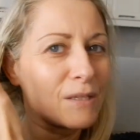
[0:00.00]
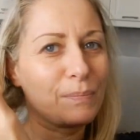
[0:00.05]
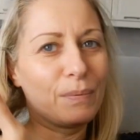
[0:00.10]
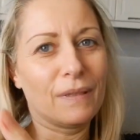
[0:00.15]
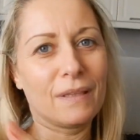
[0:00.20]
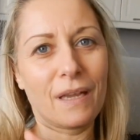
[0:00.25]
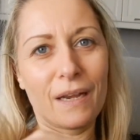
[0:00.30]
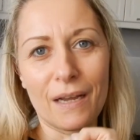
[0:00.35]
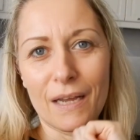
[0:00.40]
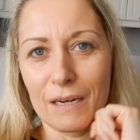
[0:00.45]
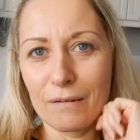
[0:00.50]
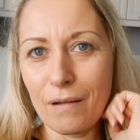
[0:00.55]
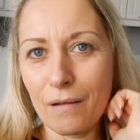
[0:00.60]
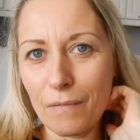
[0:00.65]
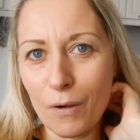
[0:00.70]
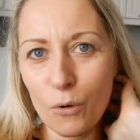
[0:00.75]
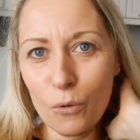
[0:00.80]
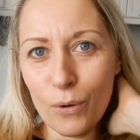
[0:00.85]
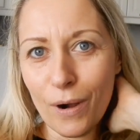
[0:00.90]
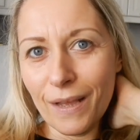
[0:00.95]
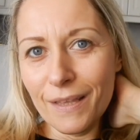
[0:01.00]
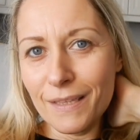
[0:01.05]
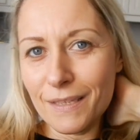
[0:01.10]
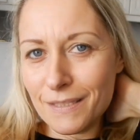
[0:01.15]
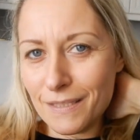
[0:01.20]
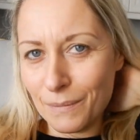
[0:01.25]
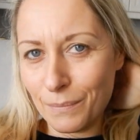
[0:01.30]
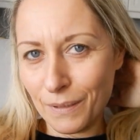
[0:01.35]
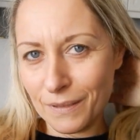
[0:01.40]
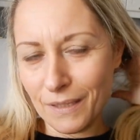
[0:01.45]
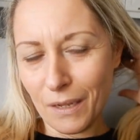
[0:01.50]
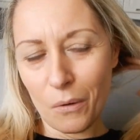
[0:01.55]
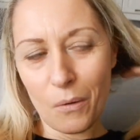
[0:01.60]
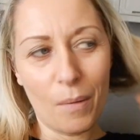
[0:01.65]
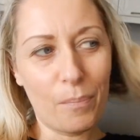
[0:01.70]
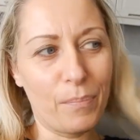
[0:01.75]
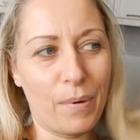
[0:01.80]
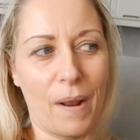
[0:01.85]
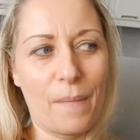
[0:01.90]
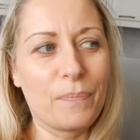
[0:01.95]
aspetta che arrivava l'ora X per
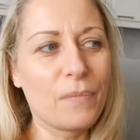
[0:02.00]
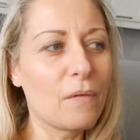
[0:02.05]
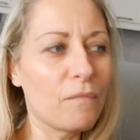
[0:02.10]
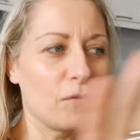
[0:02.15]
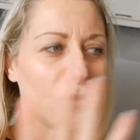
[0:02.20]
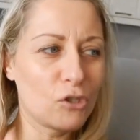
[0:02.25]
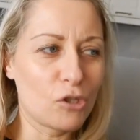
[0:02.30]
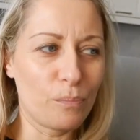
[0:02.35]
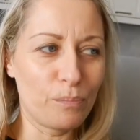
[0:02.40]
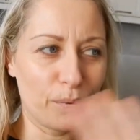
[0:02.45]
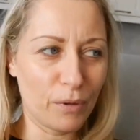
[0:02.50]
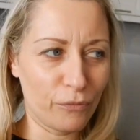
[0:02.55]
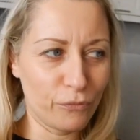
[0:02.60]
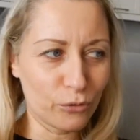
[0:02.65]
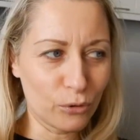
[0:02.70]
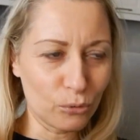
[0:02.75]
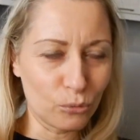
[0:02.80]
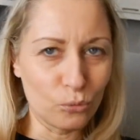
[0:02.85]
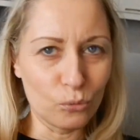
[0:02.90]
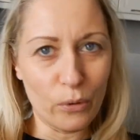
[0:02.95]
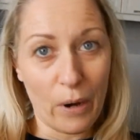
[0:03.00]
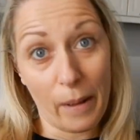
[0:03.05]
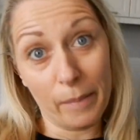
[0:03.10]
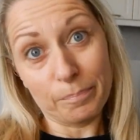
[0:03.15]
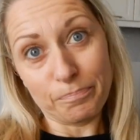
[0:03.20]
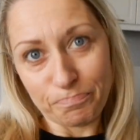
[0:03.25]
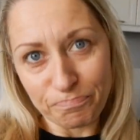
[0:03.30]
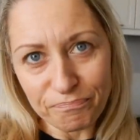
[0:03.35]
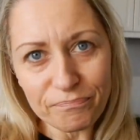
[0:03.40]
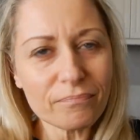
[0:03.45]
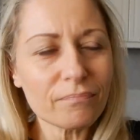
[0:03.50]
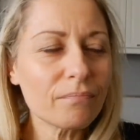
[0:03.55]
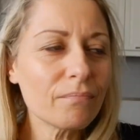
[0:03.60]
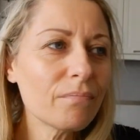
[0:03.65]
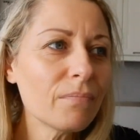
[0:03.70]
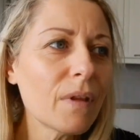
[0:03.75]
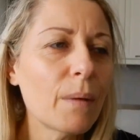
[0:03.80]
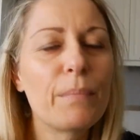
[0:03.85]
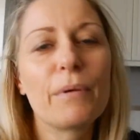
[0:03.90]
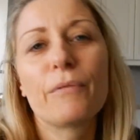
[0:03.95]
andarlo a prendere, invece per fortuna,
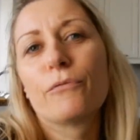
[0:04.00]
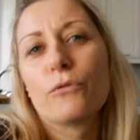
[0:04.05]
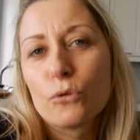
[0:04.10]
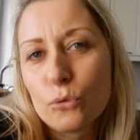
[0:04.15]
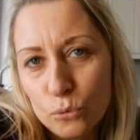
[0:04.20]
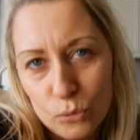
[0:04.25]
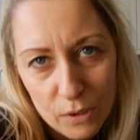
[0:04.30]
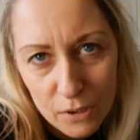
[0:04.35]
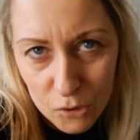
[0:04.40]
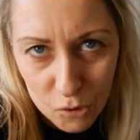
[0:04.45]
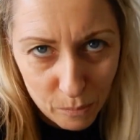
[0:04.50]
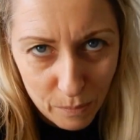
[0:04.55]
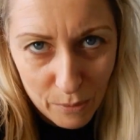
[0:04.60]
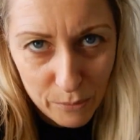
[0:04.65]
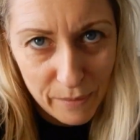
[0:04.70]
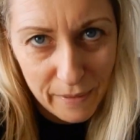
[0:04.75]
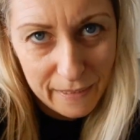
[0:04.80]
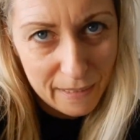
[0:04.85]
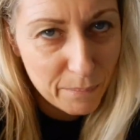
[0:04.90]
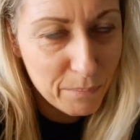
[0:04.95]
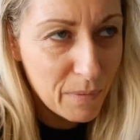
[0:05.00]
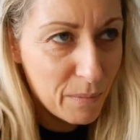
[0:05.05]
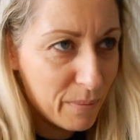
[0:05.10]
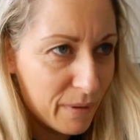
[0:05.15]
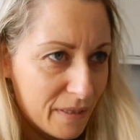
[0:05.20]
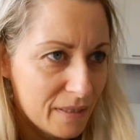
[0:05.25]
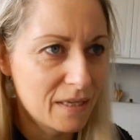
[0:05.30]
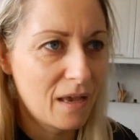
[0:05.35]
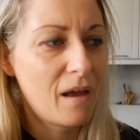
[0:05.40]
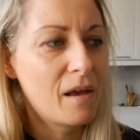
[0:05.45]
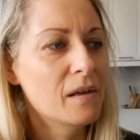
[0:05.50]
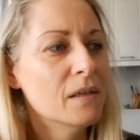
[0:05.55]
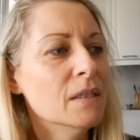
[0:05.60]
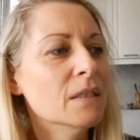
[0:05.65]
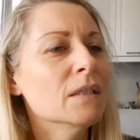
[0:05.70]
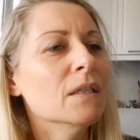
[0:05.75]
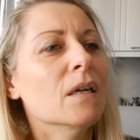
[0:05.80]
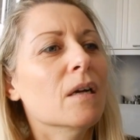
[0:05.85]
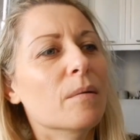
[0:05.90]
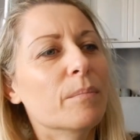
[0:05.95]
per fortuna insomma non è che mi pesa, eh,
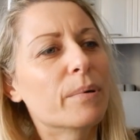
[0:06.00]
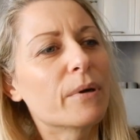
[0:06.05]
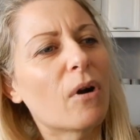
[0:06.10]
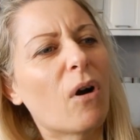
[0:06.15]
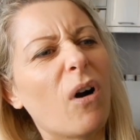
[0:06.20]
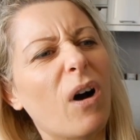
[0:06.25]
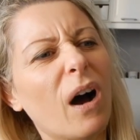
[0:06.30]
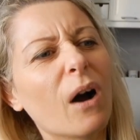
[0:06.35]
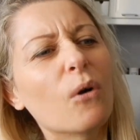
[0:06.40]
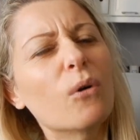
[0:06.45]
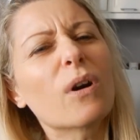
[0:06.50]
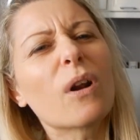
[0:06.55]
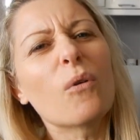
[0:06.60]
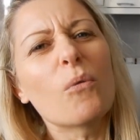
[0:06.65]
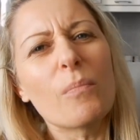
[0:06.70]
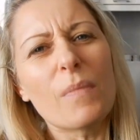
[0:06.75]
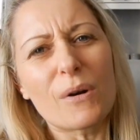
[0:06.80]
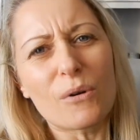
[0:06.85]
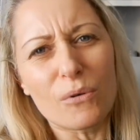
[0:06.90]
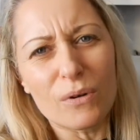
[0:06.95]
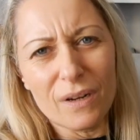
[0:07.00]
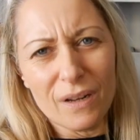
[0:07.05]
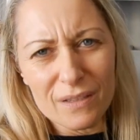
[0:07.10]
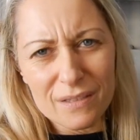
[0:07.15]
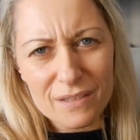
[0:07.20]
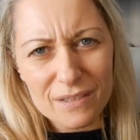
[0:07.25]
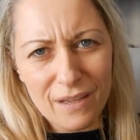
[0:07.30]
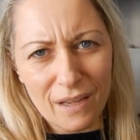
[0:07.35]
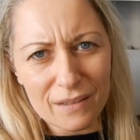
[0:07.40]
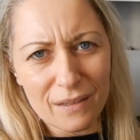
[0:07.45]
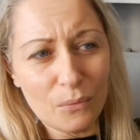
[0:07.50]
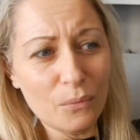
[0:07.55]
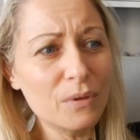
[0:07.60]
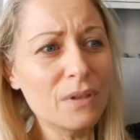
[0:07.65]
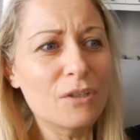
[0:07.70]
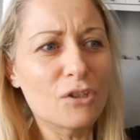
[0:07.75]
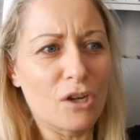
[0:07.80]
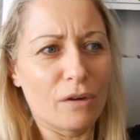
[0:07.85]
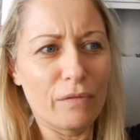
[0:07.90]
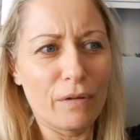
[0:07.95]
però ancora non mi ero rilassata,
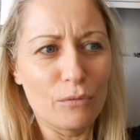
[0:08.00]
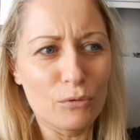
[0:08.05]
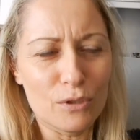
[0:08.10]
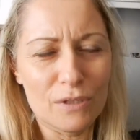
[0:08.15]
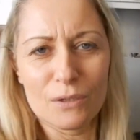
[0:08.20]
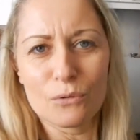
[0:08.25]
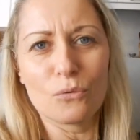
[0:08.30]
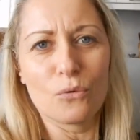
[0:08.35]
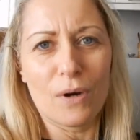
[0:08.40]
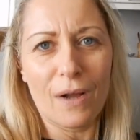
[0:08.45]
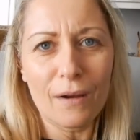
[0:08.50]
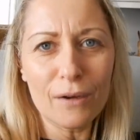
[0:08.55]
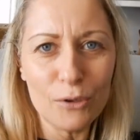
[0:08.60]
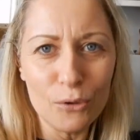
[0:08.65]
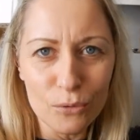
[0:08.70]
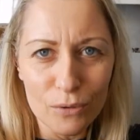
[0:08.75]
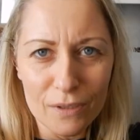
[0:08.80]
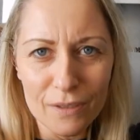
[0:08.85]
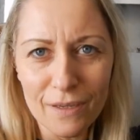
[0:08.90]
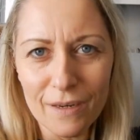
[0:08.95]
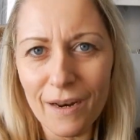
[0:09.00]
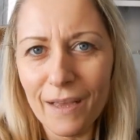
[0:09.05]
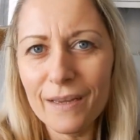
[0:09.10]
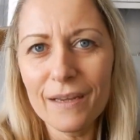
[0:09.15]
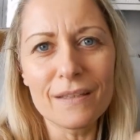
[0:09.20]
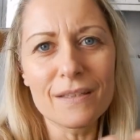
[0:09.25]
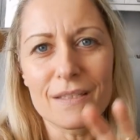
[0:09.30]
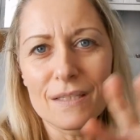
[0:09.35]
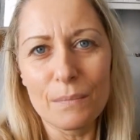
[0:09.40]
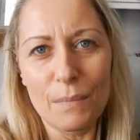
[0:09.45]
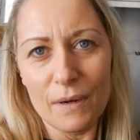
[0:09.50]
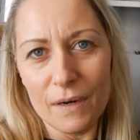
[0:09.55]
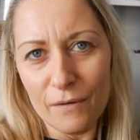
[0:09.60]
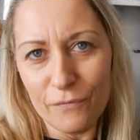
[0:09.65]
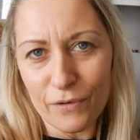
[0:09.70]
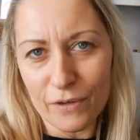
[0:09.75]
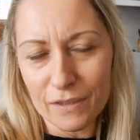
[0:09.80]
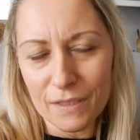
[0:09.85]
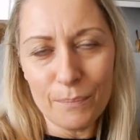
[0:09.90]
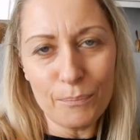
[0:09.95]
quindi avevo questo cacchio di de delegancy, ma
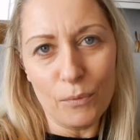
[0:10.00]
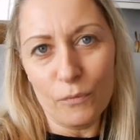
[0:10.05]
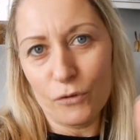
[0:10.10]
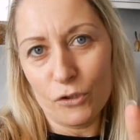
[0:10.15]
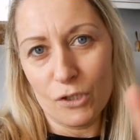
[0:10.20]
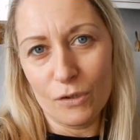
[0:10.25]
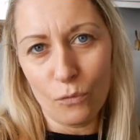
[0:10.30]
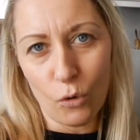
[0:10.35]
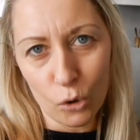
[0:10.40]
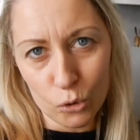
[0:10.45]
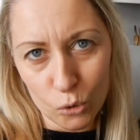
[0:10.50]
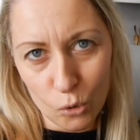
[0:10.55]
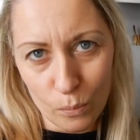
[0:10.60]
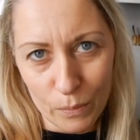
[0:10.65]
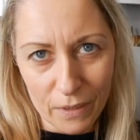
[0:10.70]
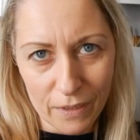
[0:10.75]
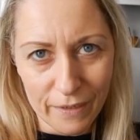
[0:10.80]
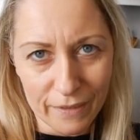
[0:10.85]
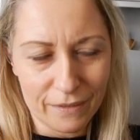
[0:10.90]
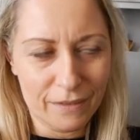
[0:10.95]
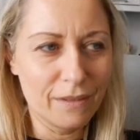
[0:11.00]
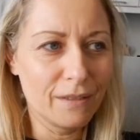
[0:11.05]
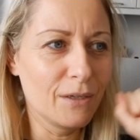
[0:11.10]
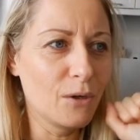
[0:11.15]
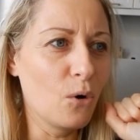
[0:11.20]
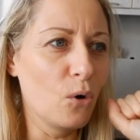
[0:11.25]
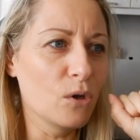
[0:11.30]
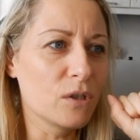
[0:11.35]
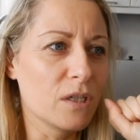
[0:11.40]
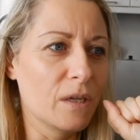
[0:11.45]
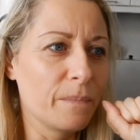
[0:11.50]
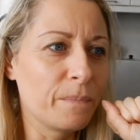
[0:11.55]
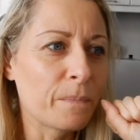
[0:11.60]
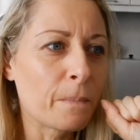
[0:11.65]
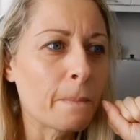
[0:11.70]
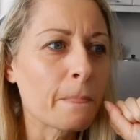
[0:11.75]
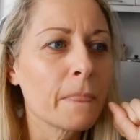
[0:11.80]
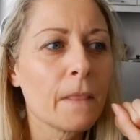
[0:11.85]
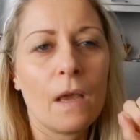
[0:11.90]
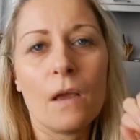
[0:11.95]
nel frattempo facevo 8 miliardi di cose.
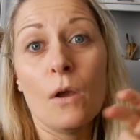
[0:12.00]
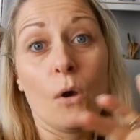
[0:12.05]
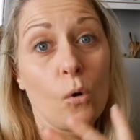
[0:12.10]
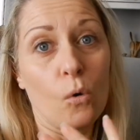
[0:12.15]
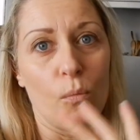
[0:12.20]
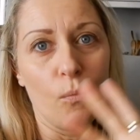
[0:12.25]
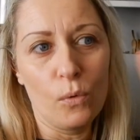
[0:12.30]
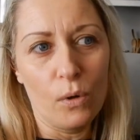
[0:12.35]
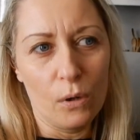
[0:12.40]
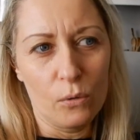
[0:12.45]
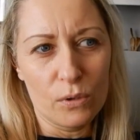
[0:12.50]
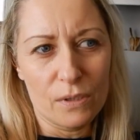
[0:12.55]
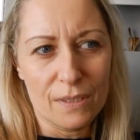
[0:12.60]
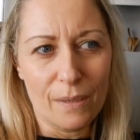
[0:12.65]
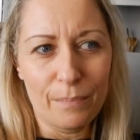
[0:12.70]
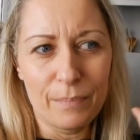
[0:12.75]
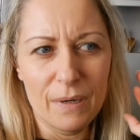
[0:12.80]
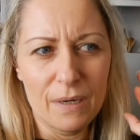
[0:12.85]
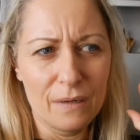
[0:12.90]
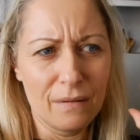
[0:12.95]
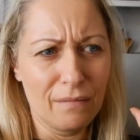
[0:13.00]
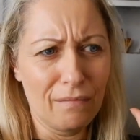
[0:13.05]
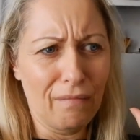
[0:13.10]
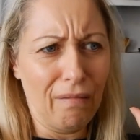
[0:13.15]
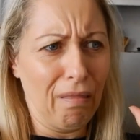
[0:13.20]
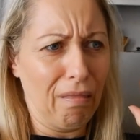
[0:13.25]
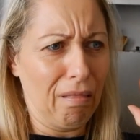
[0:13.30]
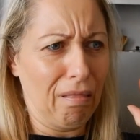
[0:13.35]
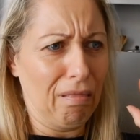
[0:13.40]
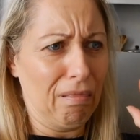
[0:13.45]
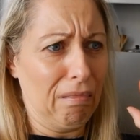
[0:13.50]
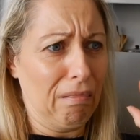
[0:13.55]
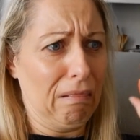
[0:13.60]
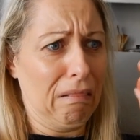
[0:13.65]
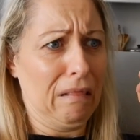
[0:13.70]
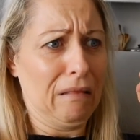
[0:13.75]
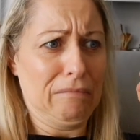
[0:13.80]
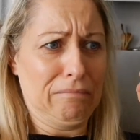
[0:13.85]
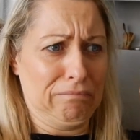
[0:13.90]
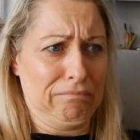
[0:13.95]
Comunque questa bellissima...
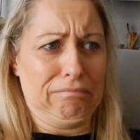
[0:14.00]
Oh!